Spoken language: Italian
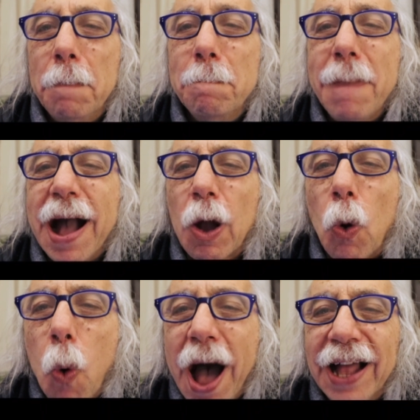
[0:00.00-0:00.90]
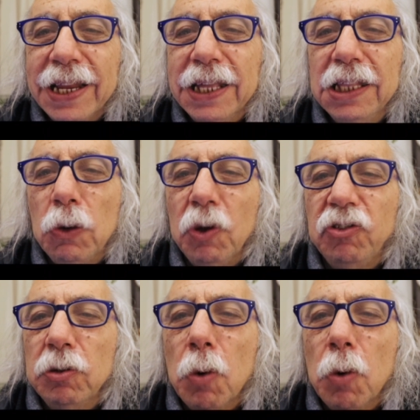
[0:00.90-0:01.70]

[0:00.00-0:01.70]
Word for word: Ma quale di questi